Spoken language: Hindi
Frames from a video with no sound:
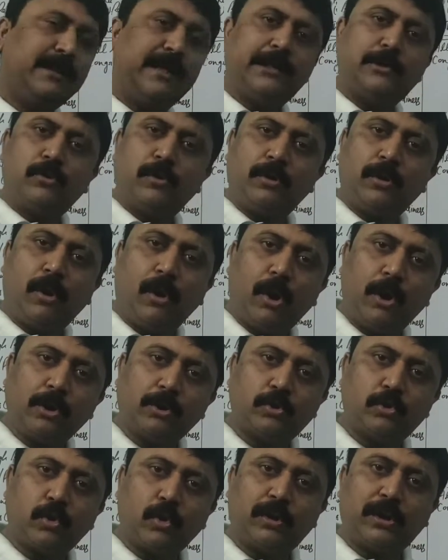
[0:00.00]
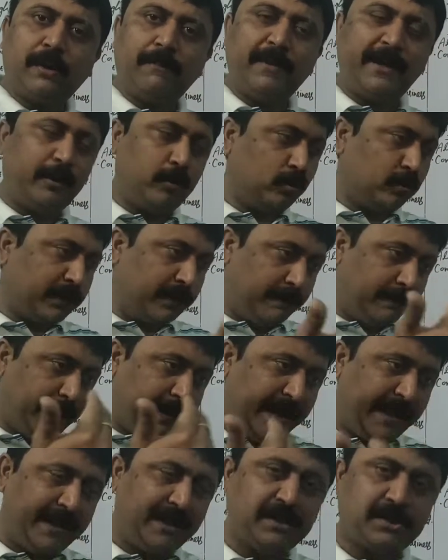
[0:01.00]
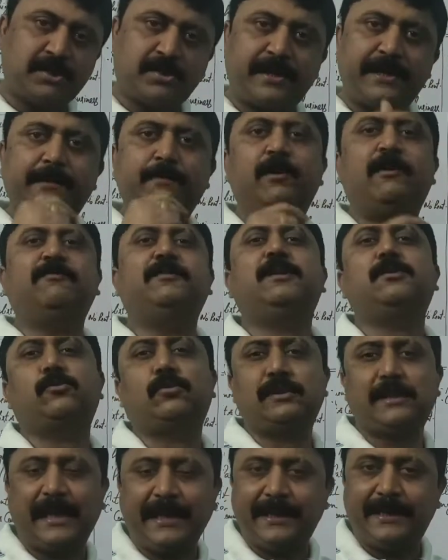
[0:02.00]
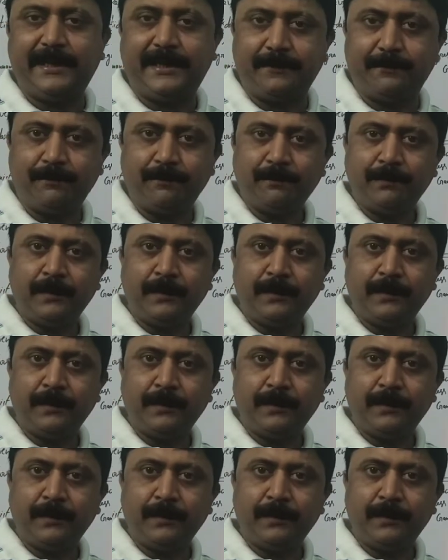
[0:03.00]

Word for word: दे शुड ऑल्सो कम इन टू द मेन स्ट्रीम ऑफ द सोसाइटी